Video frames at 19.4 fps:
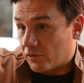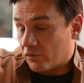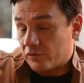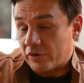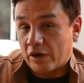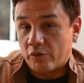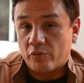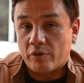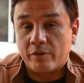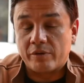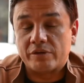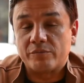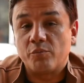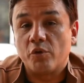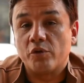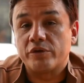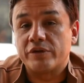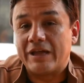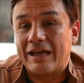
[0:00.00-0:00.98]
una nueva
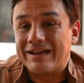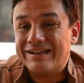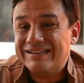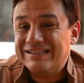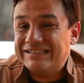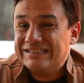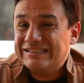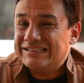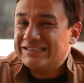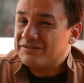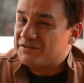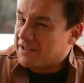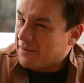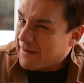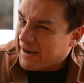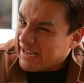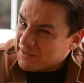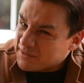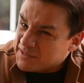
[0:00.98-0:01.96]
esposa,
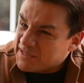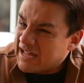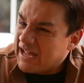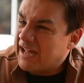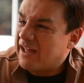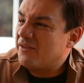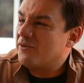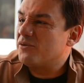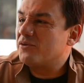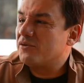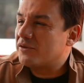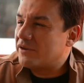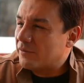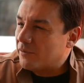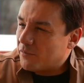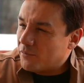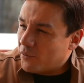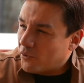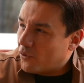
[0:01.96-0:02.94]
estaba cansado, no
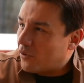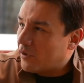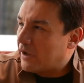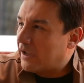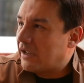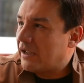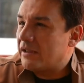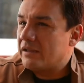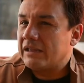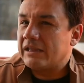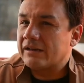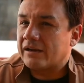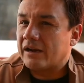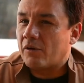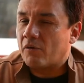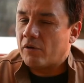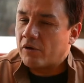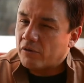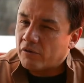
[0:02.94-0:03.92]
sabía un poco qué, y
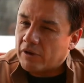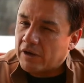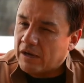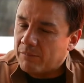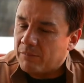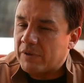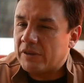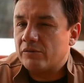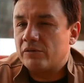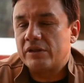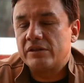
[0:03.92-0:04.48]
recuerdo que le pedí una